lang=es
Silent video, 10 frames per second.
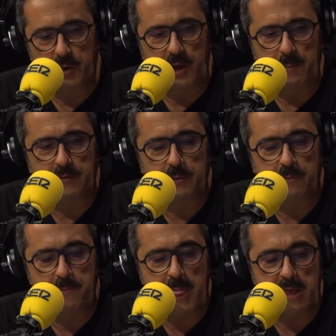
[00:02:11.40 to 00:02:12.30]
porque además
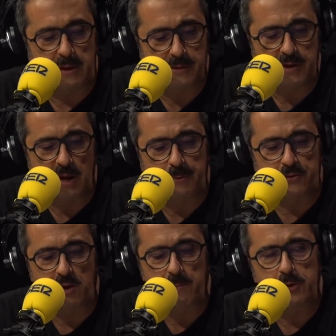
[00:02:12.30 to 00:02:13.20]
mm, ya sabes que las
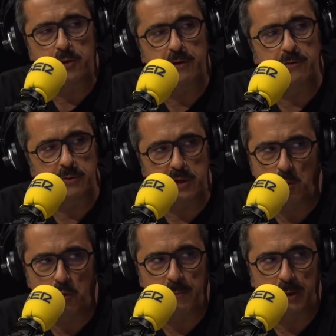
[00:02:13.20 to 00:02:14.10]
personas mayores tienen
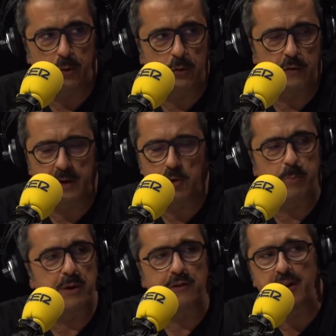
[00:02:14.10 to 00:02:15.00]
unos métodos que no
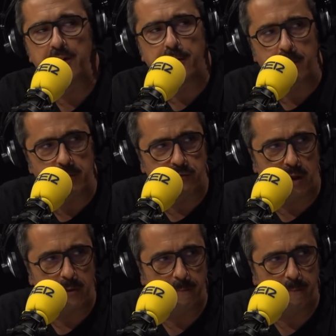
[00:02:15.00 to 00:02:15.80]
piensan revisar. ¿Tú quién